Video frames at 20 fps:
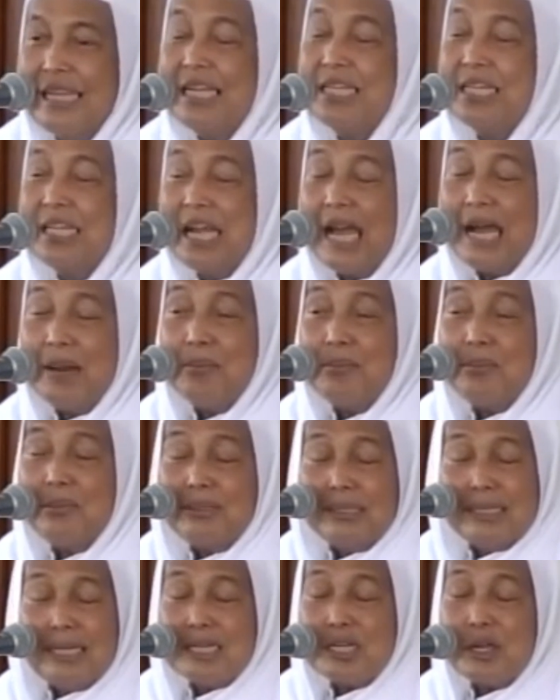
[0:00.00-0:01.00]
Dan
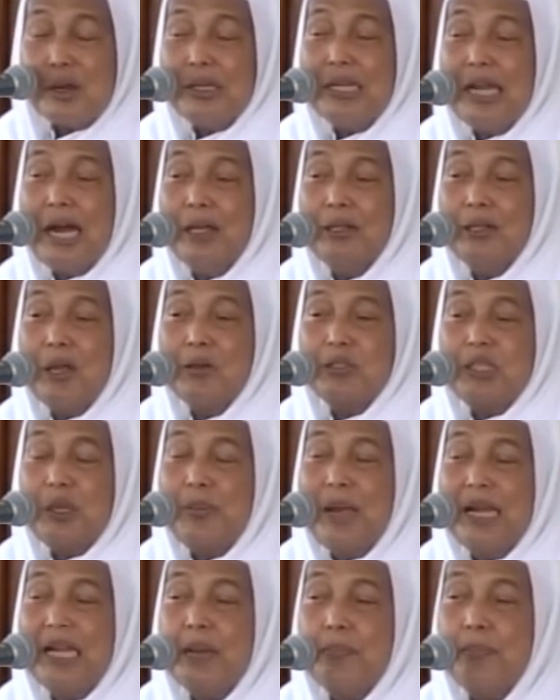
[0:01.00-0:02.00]
kamu, engkau ya Allah
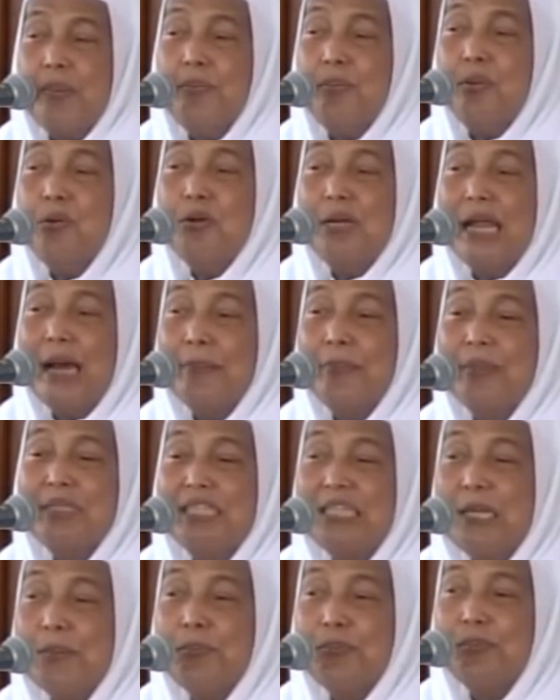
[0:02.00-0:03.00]
sebagai pemula
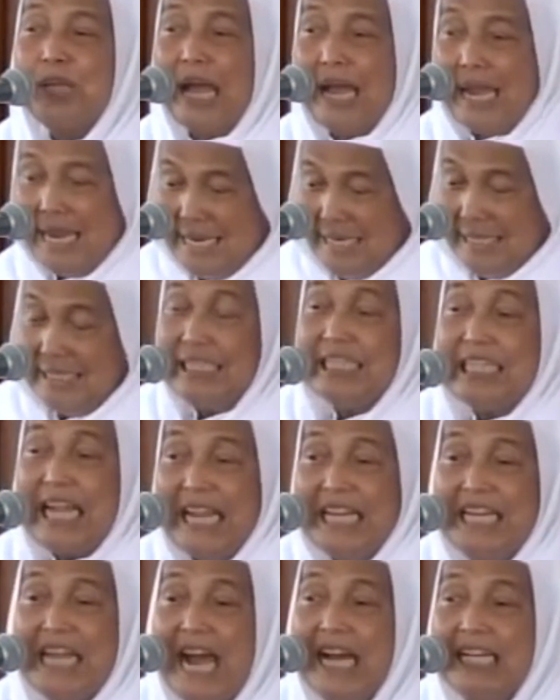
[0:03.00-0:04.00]
pencipta.
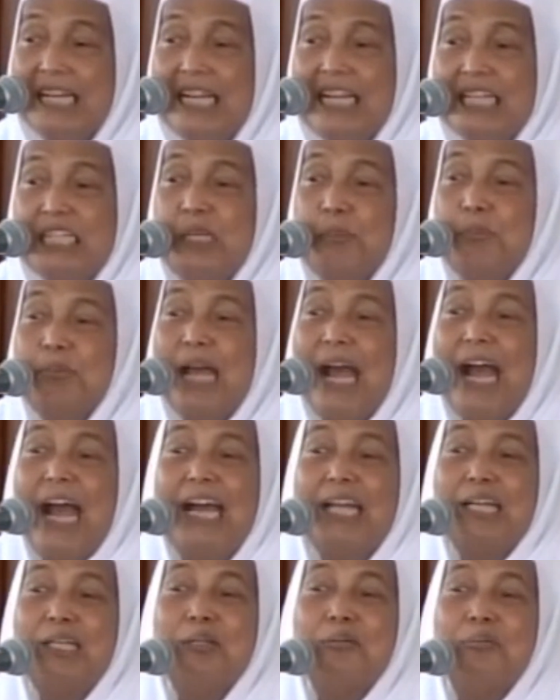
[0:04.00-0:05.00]
Saya adalah
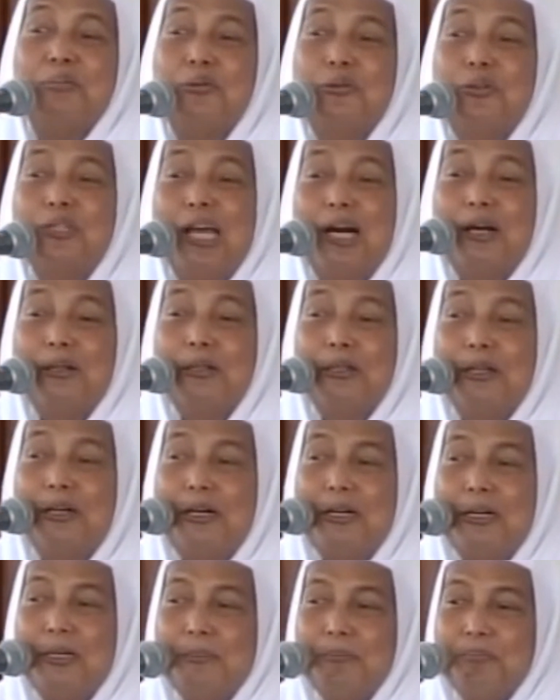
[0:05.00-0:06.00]
ciptaanmu ya
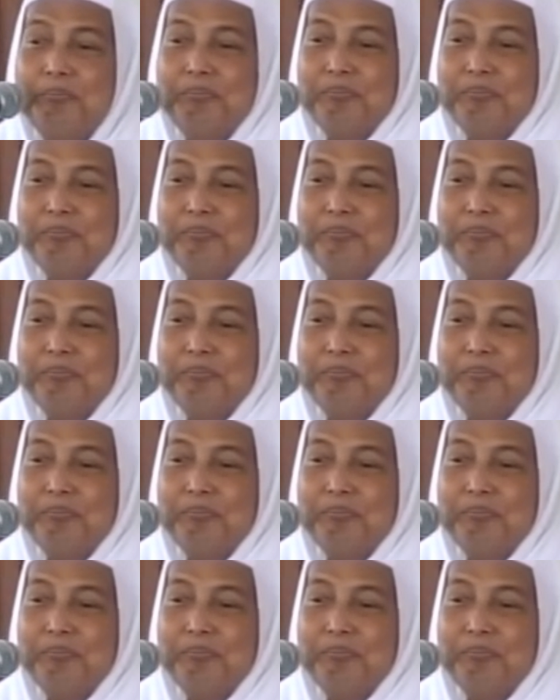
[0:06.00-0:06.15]
Allah.